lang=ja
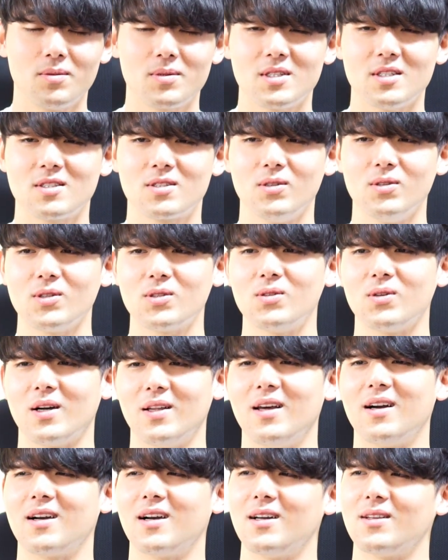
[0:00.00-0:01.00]
で別にその人
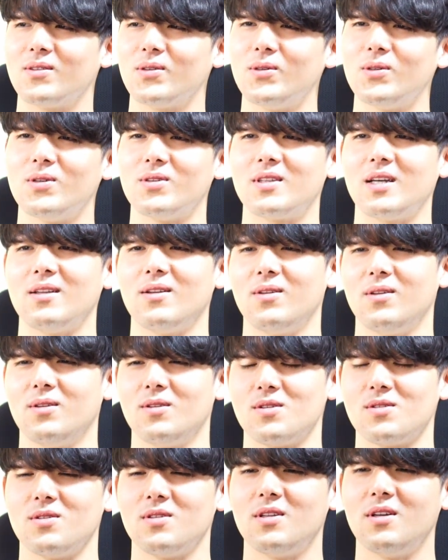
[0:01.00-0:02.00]
がなんかどういう態度で
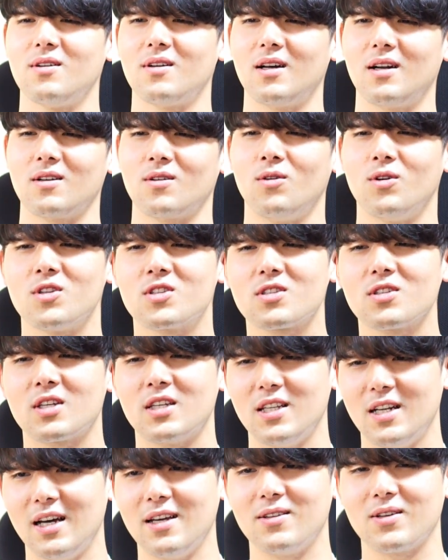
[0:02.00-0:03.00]
臨んでるからこい
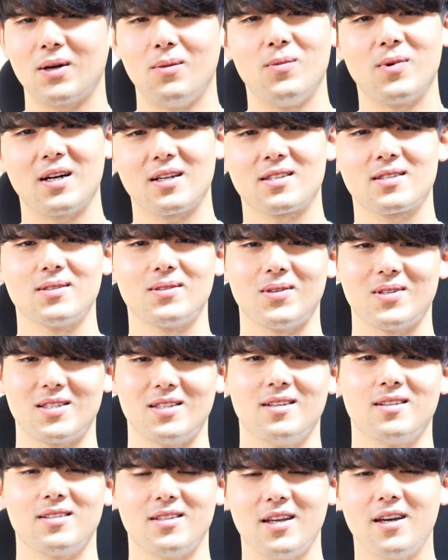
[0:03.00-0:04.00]
つ嫌いとかムカつくとか
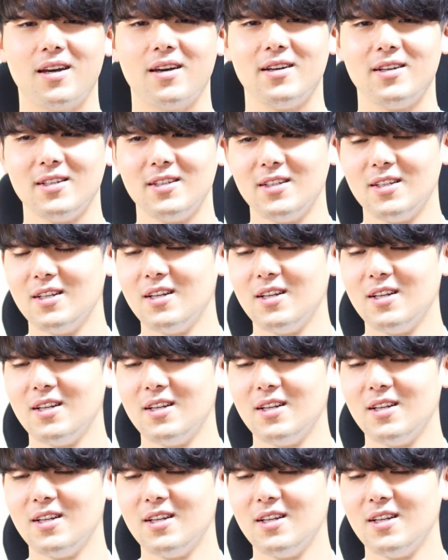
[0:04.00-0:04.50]
じゃなくて